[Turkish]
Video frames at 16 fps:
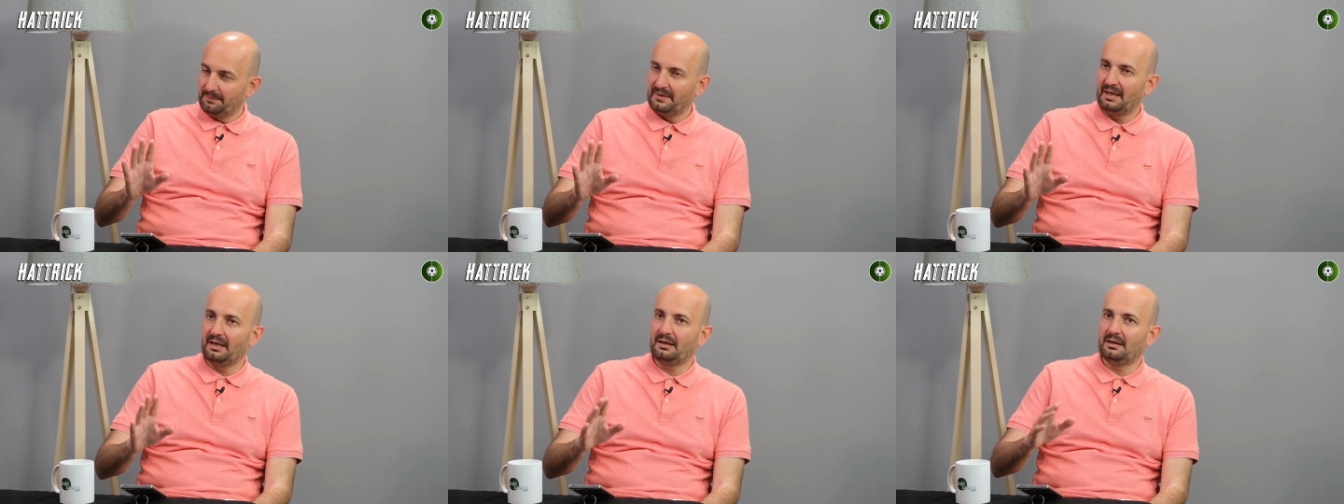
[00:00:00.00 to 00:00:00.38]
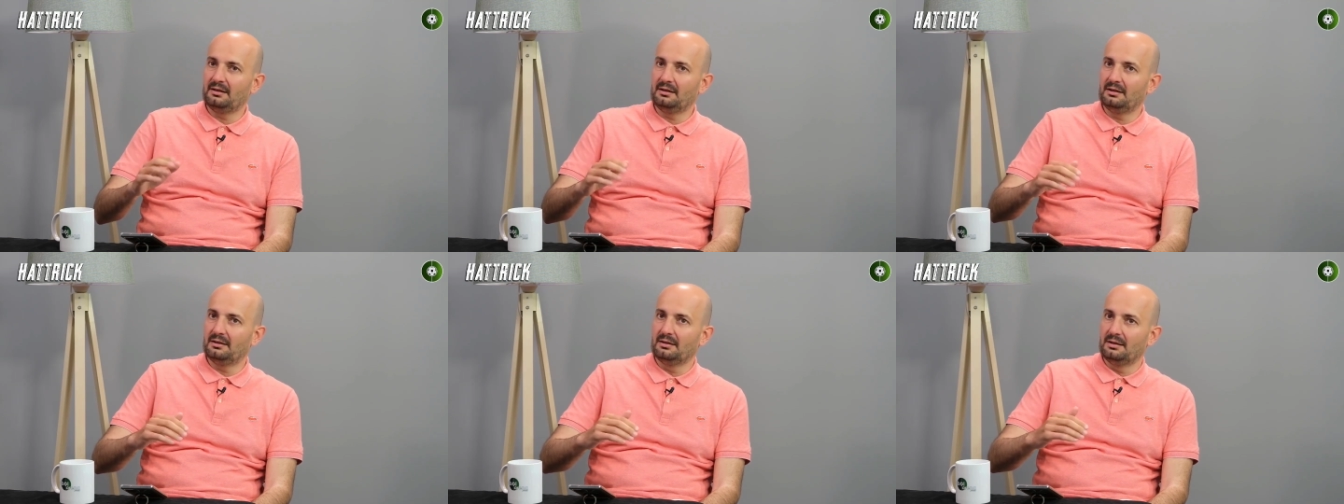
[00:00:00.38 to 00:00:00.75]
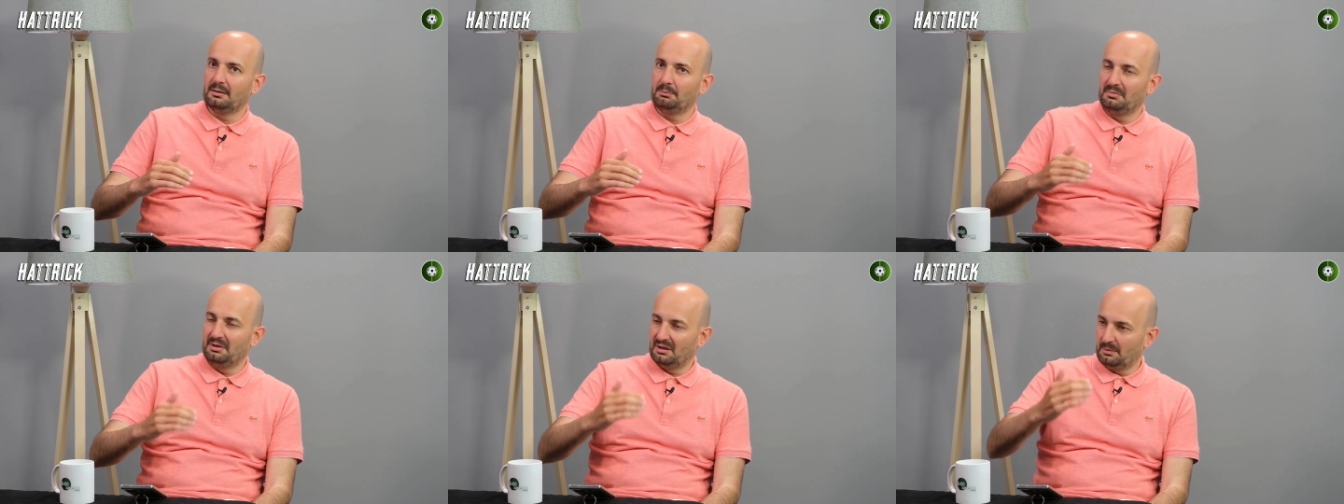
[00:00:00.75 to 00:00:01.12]
Yani hani
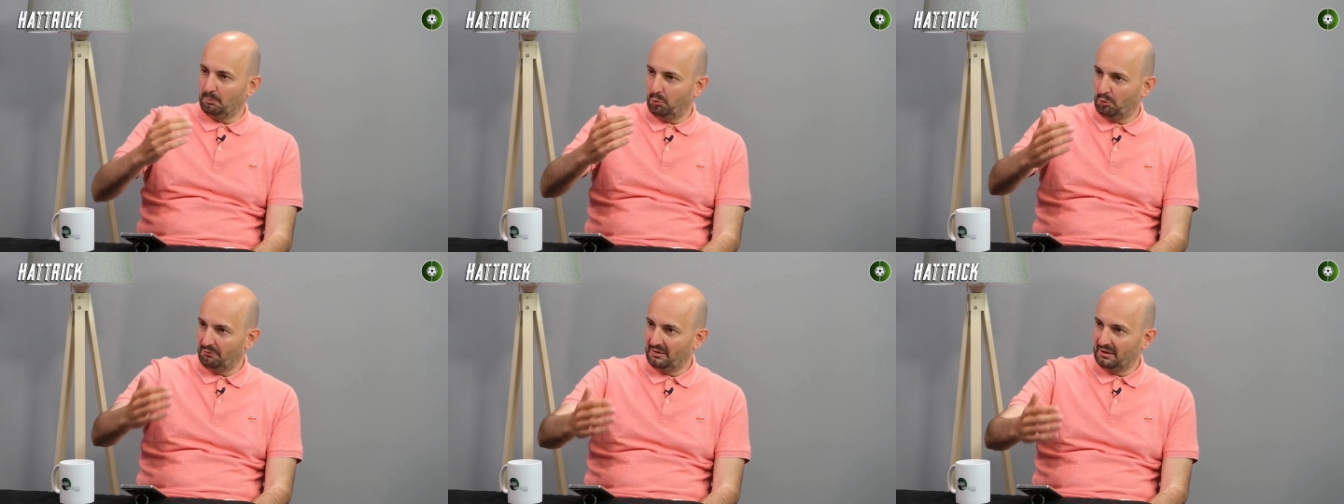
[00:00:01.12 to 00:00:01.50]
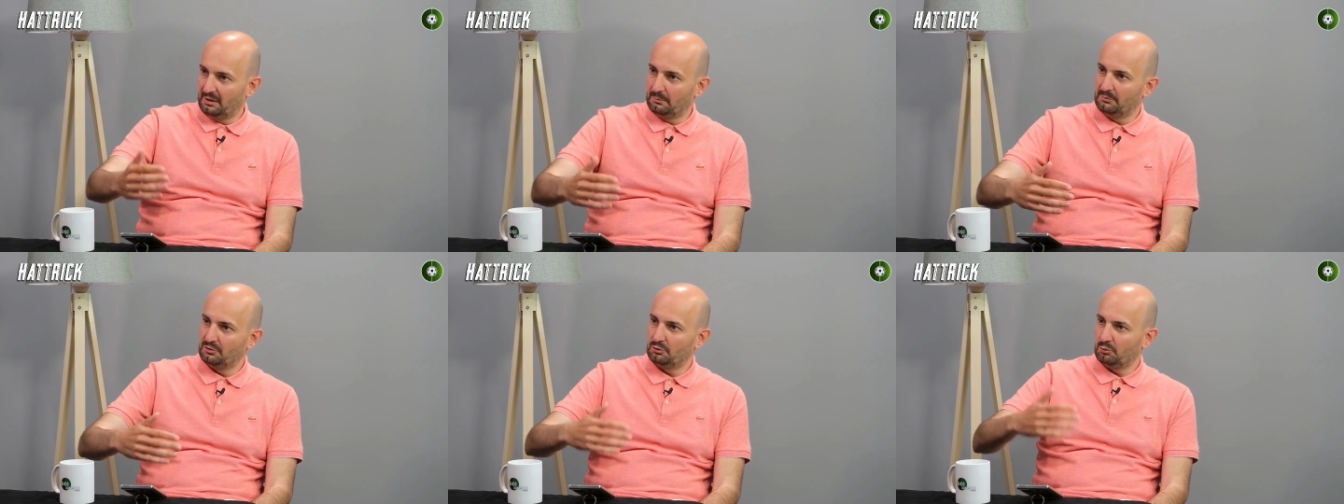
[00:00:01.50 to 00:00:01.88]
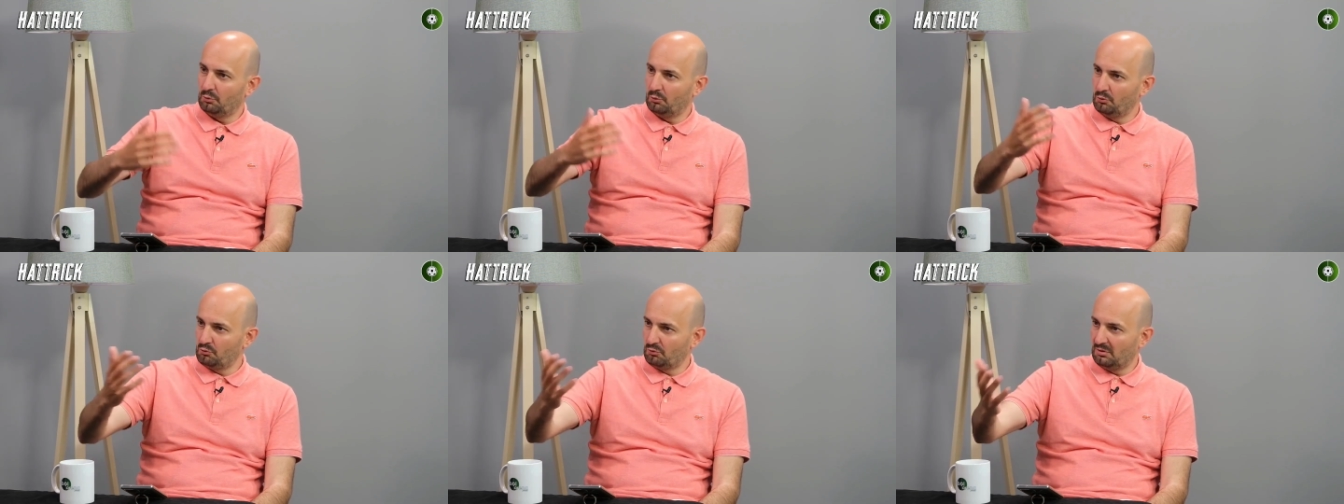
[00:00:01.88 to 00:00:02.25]
bir rapor verilmiş
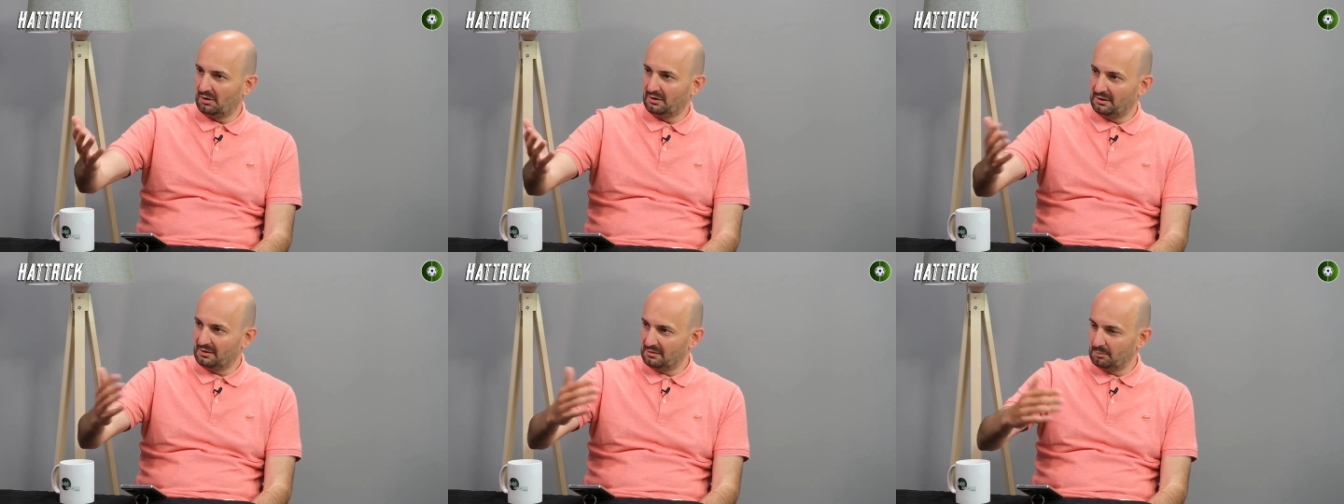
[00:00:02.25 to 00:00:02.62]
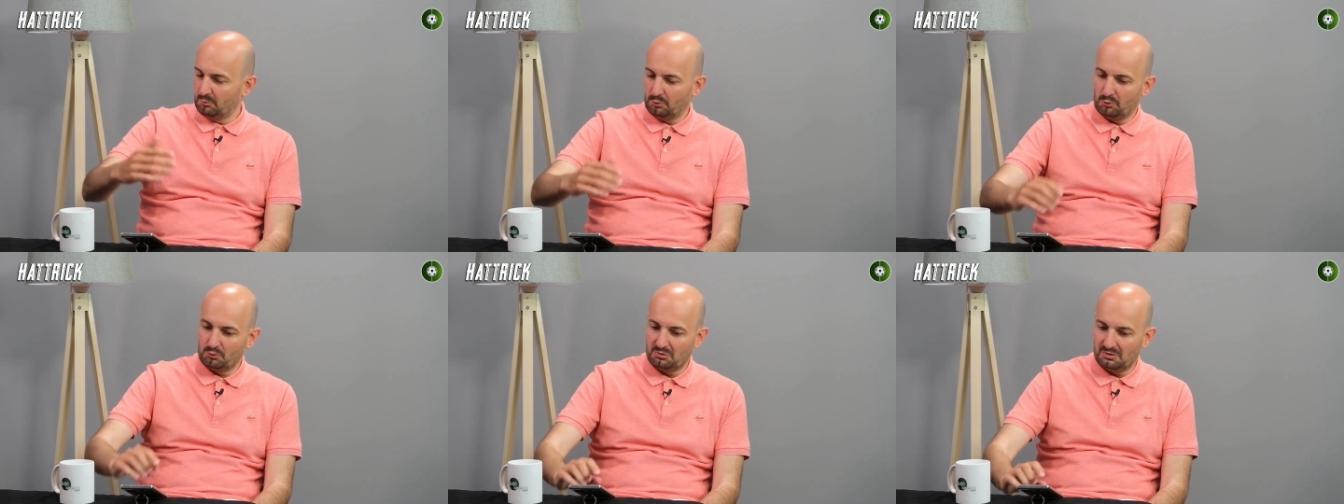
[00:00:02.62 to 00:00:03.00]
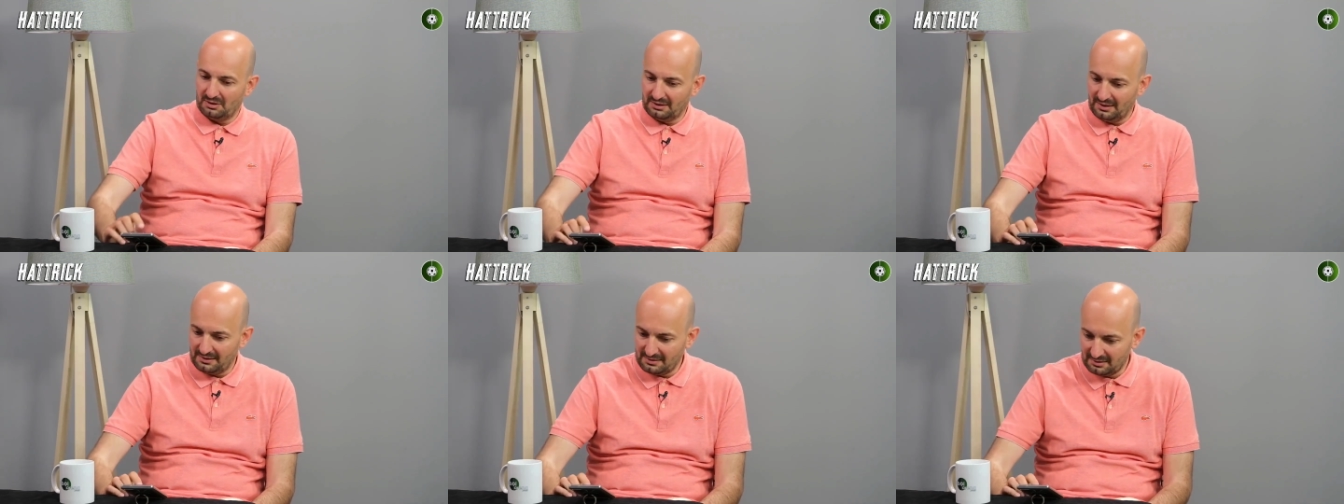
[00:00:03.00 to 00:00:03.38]
şu oyuncular hmm. gitsin, bu
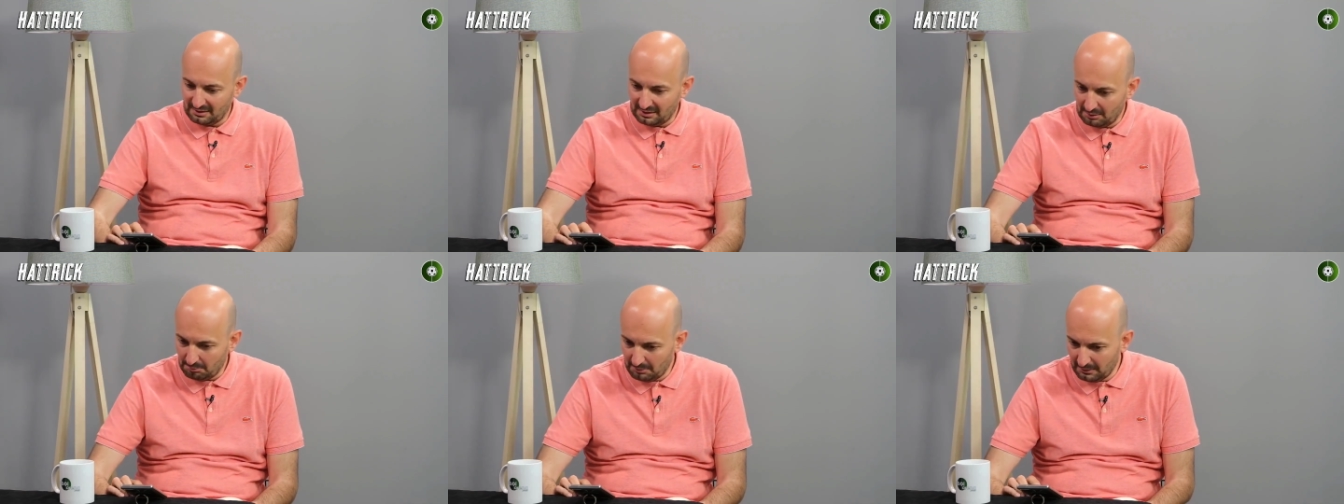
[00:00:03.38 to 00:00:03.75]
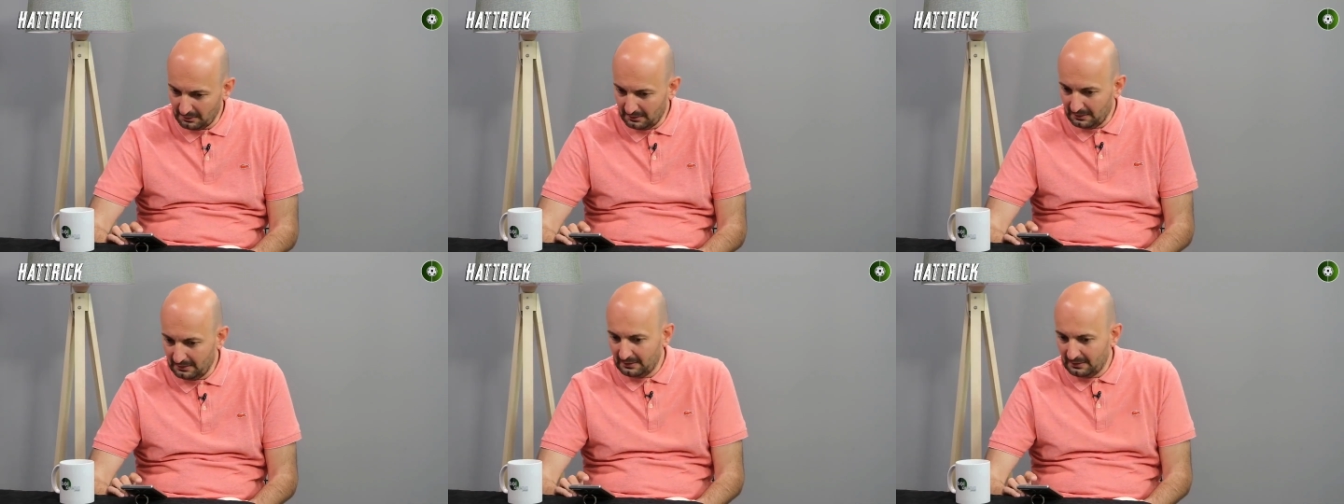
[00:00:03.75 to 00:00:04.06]
oyuncular gelsin gibi.